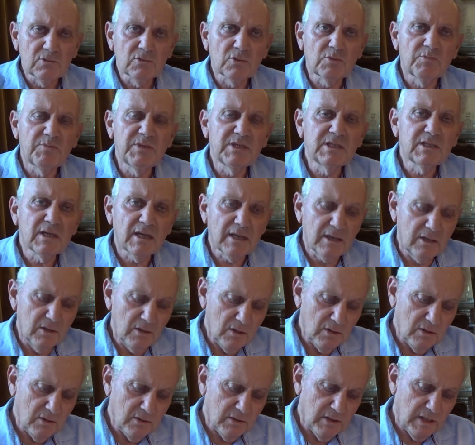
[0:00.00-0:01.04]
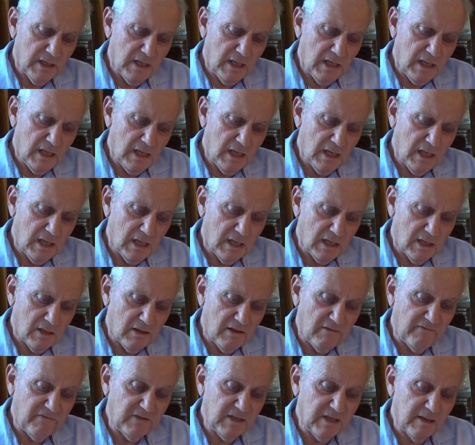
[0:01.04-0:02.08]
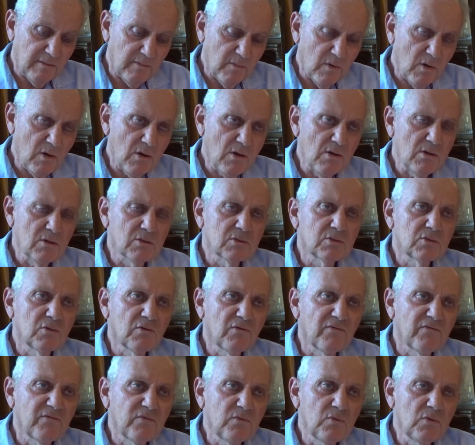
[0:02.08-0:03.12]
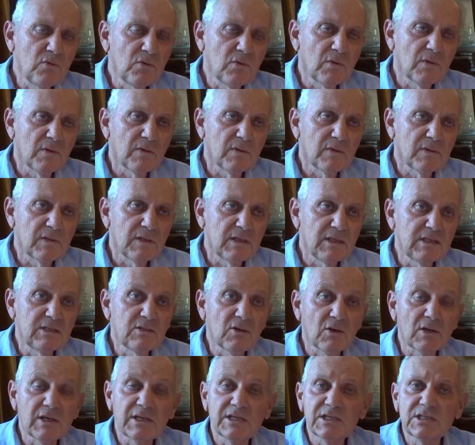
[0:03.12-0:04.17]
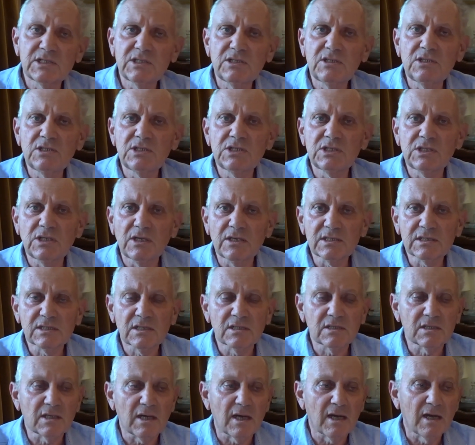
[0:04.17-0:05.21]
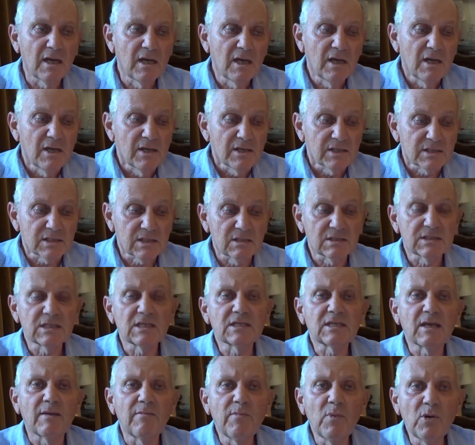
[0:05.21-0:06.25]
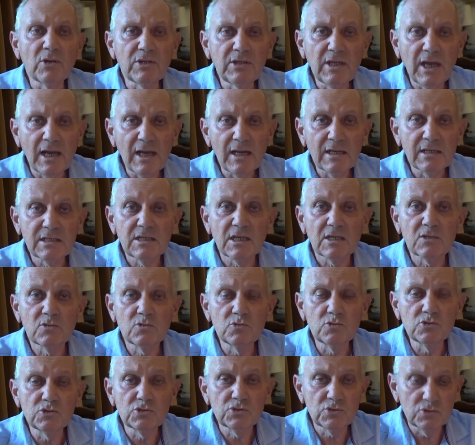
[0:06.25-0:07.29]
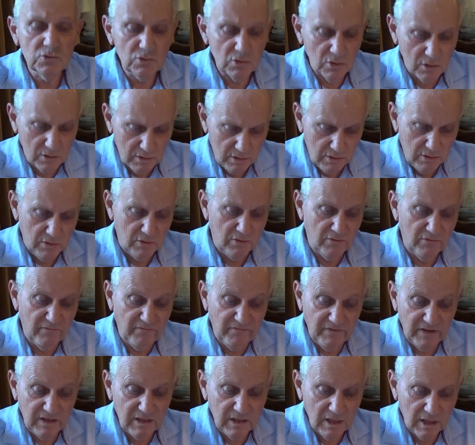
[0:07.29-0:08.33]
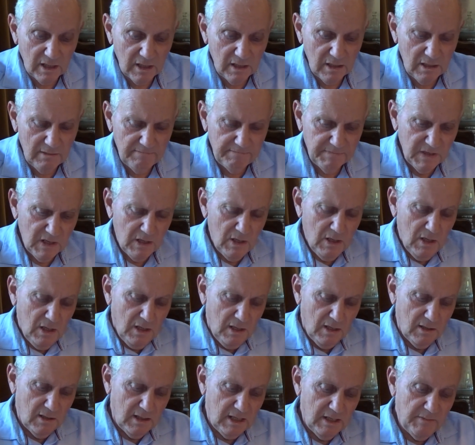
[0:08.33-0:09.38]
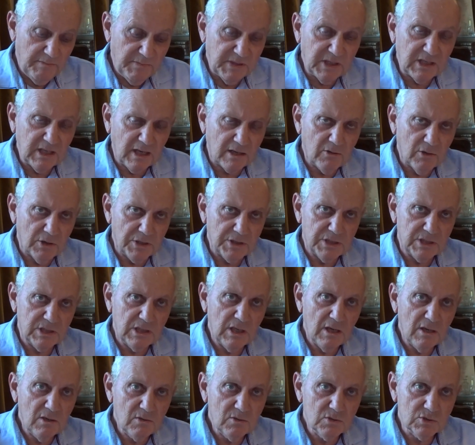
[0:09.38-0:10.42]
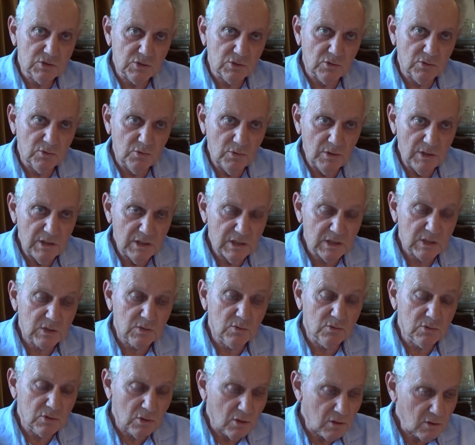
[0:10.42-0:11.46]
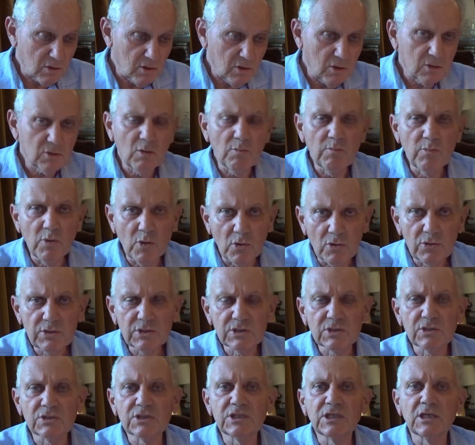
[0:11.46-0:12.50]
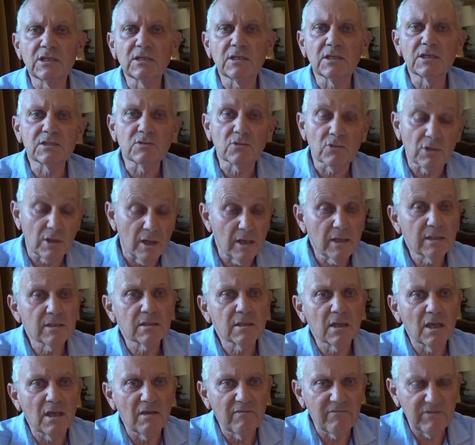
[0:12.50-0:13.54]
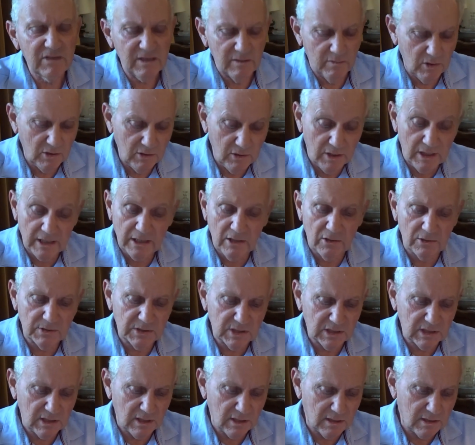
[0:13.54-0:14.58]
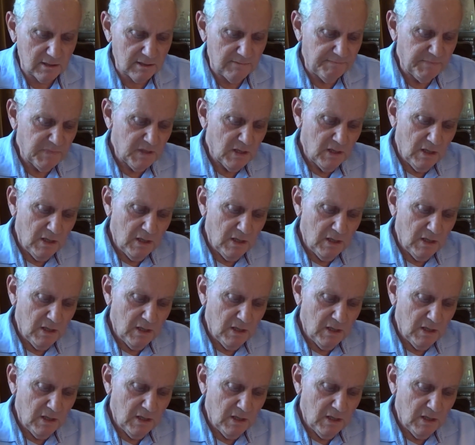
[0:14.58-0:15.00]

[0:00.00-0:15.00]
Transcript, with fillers: Donc Pythagore est évidemment devenu euh, l'idole des initiés, c'est un, modèle qui est toujours euh, vénéré. Euh, les pythagoriciens aujourd'hui sont encore dans beaucoup de sociétés secrètes et évidemment dans la grande secte.